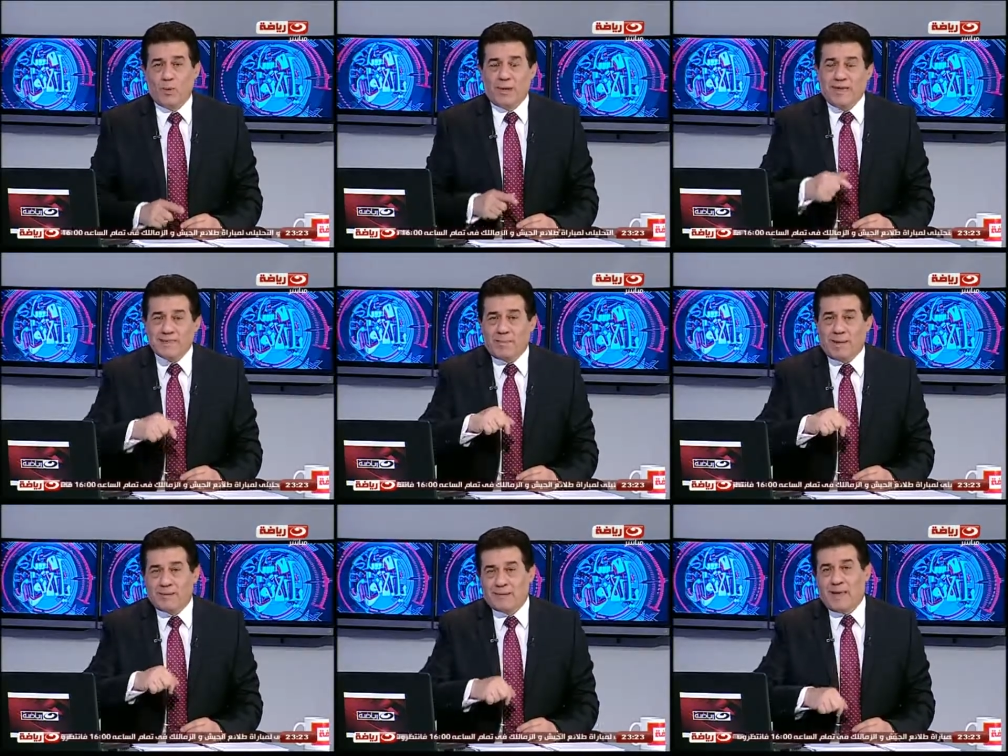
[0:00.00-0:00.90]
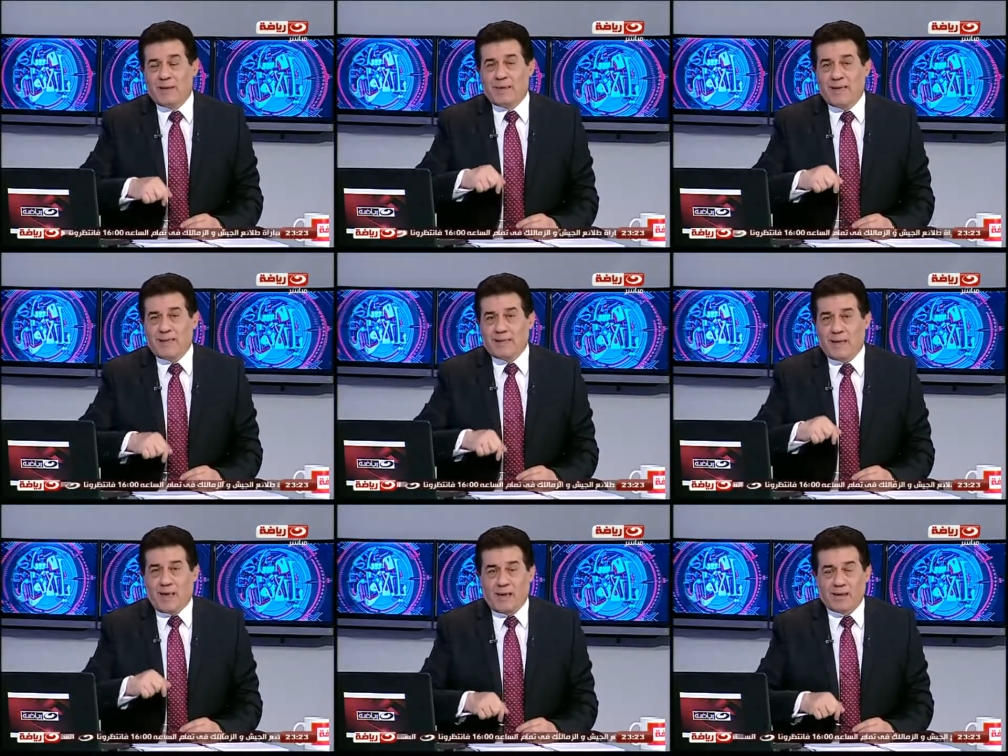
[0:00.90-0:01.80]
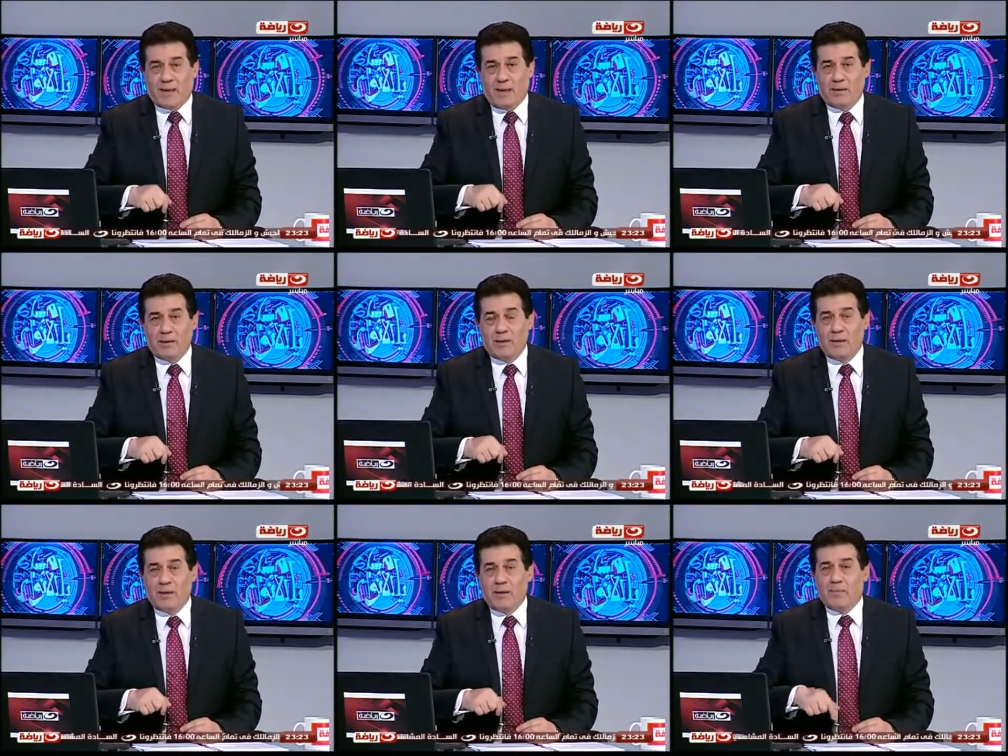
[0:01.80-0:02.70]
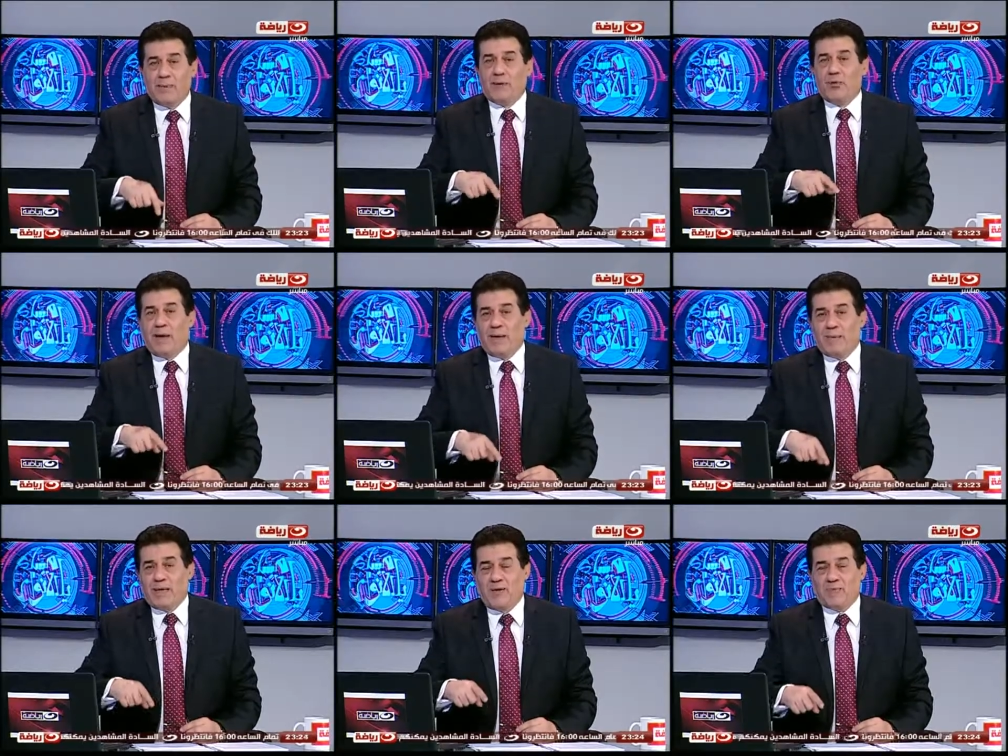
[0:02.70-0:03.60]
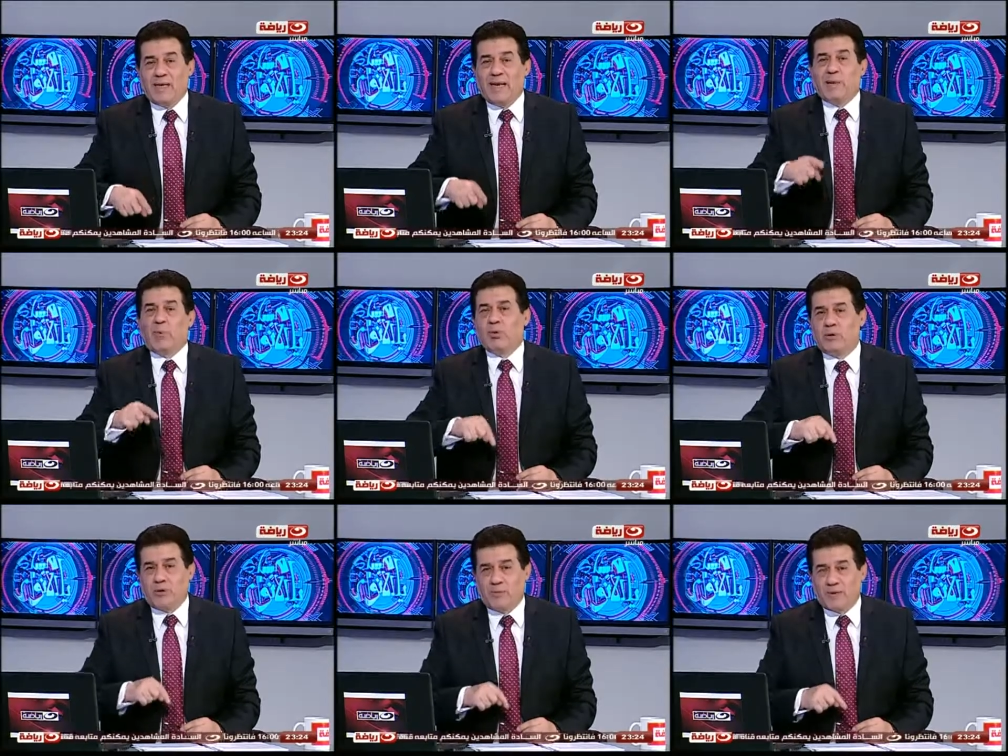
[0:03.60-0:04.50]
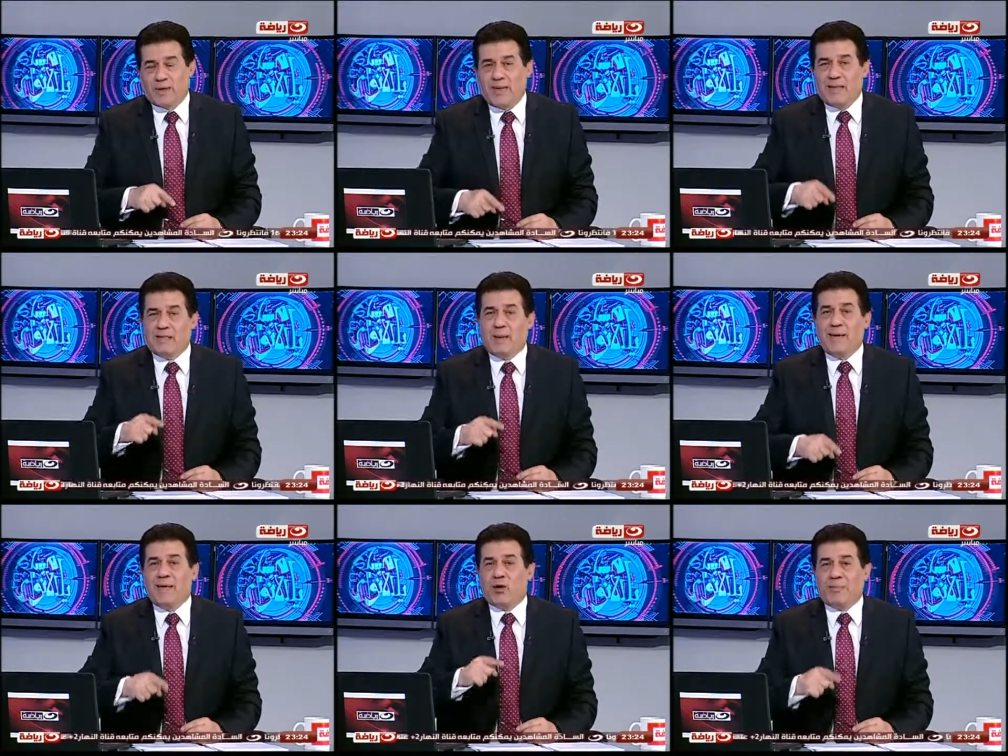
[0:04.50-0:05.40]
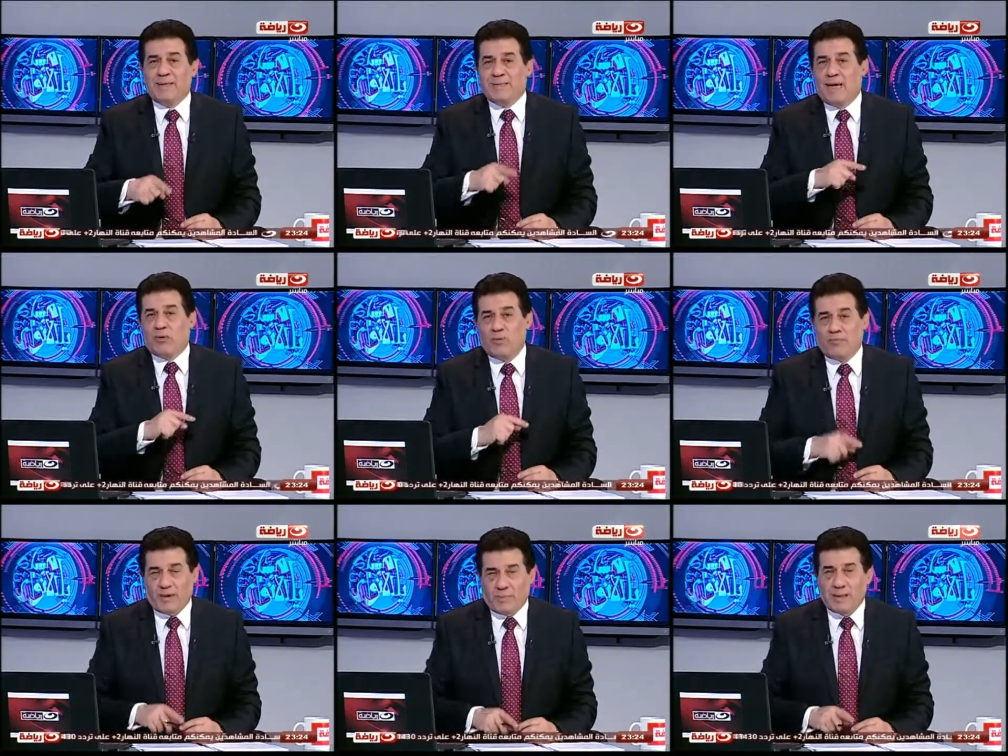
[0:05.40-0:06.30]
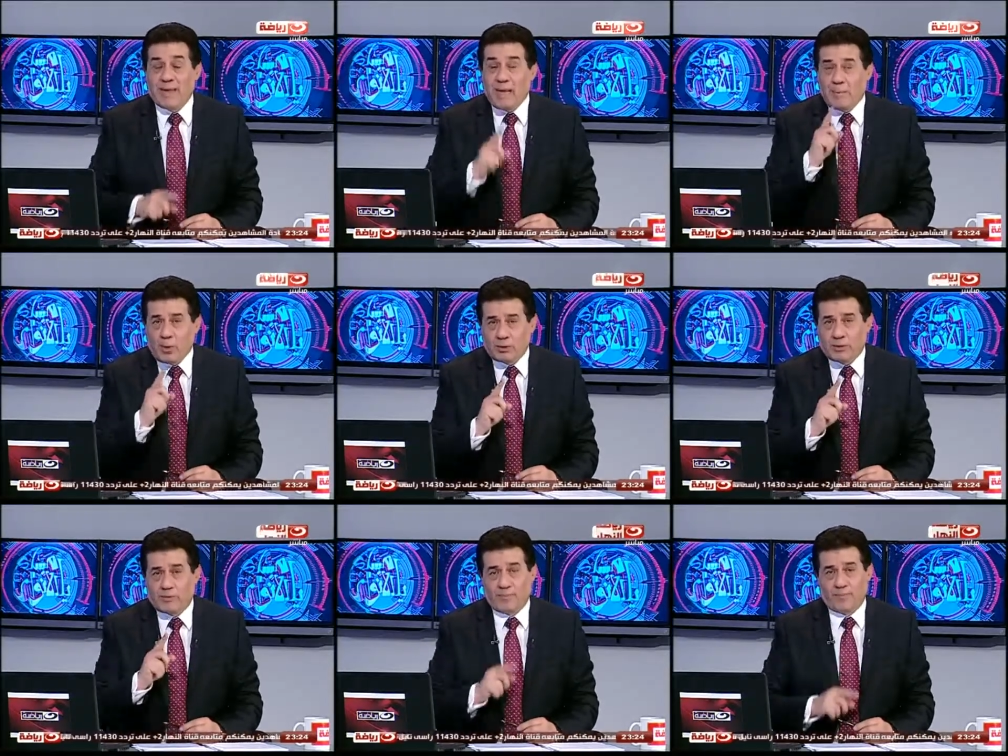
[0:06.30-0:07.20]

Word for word: ولازم انتهي من هذه الحلقه بانه ايمن حفني لابد في خلال 48 ساعه يكون في ليبيا لابد